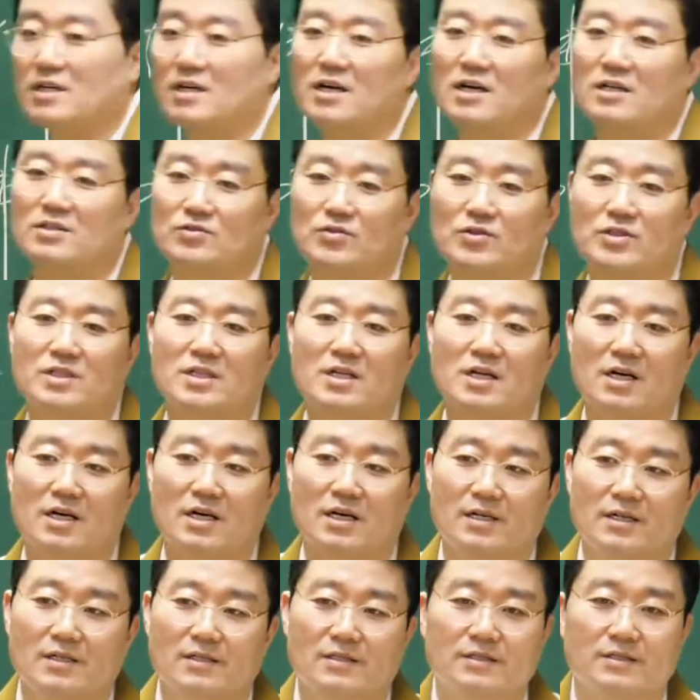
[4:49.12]
생각할 수도 있다.
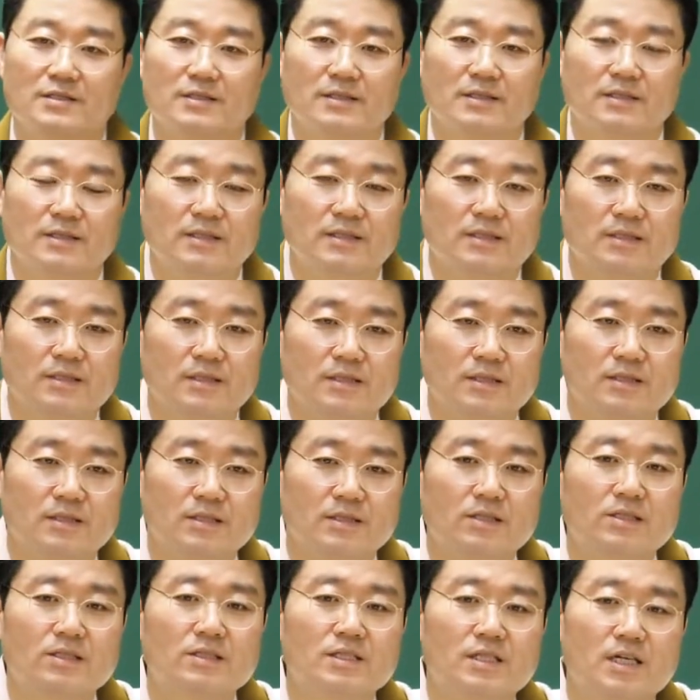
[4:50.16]

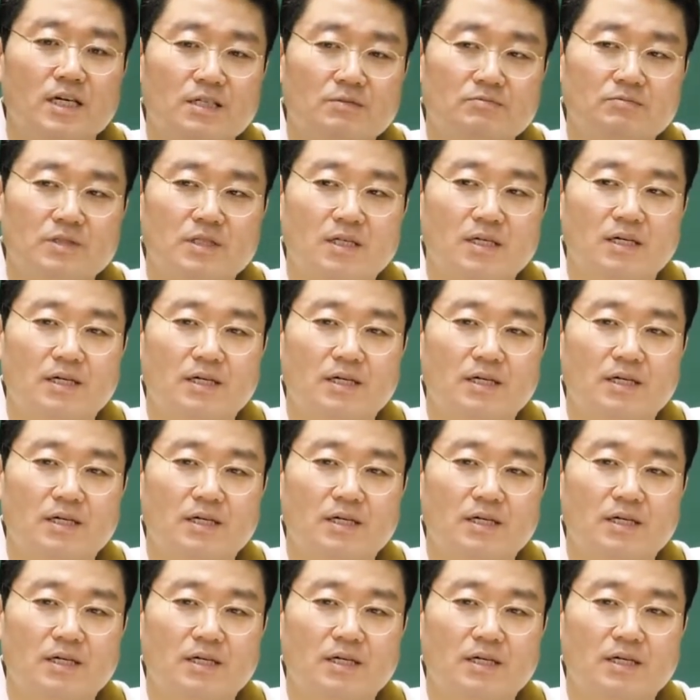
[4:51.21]
그런 이야기입니다.